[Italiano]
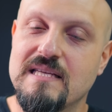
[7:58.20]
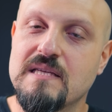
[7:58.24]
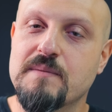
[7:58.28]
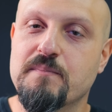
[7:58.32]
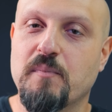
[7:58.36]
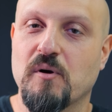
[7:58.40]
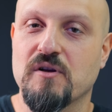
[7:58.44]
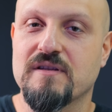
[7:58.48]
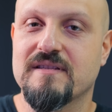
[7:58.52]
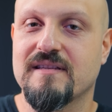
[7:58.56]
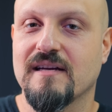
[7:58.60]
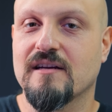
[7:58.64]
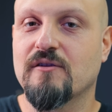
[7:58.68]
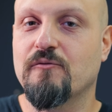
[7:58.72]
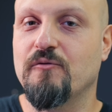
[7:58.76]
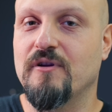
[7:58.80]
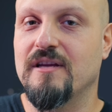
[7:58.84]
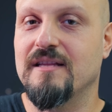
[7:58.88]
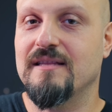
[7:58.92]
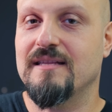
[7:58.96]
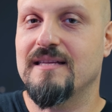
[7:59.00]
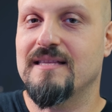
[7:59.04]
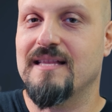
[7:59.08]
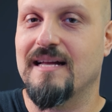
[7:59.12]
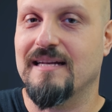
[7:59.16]
si sposta
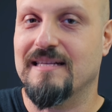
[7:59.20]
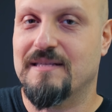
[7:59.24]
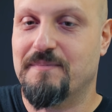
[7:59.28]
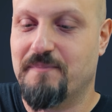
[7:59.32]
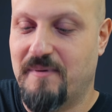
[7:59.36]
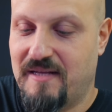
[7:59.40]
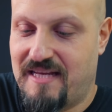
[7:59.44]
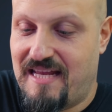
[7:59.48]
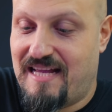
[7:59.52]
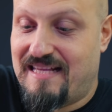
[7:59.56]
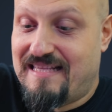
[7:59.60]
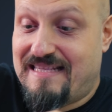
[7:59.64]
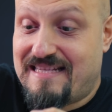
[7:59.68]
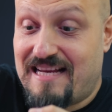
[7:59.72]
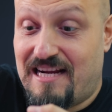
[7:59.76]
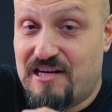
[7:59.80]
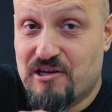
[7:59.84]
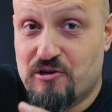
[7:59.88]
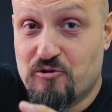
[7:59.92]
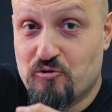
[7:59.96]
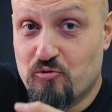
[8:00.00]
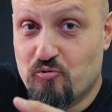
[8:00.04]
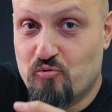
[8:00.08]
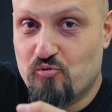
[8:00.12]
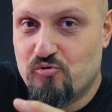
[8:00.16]
quindi dall'esperienza
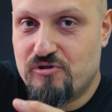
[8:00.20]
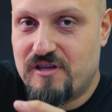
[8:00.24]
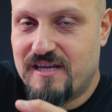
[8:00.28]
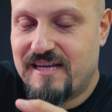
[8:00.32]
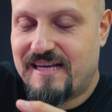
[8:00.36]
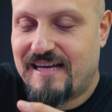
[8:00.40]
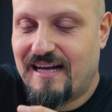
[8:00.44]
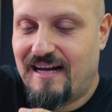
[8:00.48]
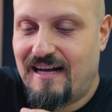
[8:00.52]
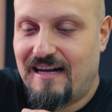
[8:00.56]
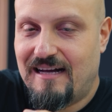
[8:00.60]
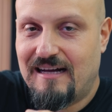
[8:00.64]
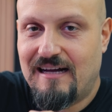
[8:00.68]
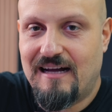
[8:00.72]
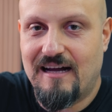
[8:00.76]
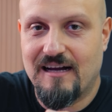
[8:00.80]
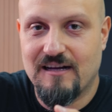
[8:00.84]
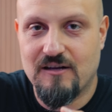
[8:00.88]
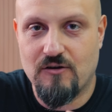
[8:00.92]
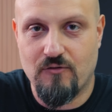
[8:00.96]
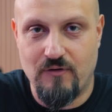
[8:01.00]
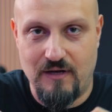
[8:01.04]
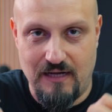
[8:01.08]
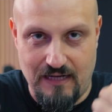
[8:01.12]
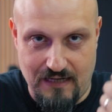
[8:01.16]
ludica
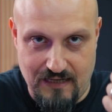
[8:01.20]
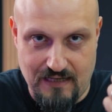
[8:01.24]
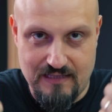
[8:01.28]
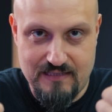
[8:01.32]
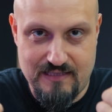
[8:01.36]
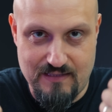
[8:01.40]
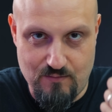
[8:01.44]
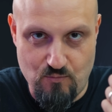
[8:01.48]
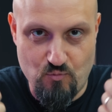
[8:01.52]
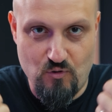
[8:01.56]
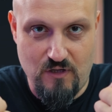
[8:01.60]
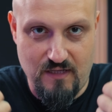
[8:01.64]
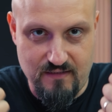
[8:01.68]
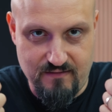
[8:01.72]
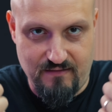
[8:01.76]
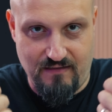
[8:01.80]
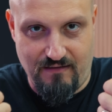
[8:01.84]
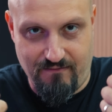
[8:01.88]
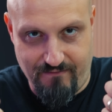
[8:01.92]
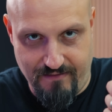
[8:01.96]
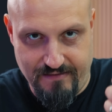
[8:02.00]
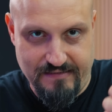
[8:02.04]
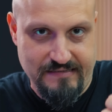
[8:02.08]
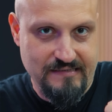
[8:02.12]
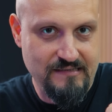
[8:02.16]
a quella
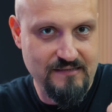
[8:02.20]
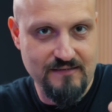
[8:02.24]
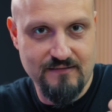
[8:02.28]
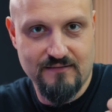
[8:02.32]
simulativa.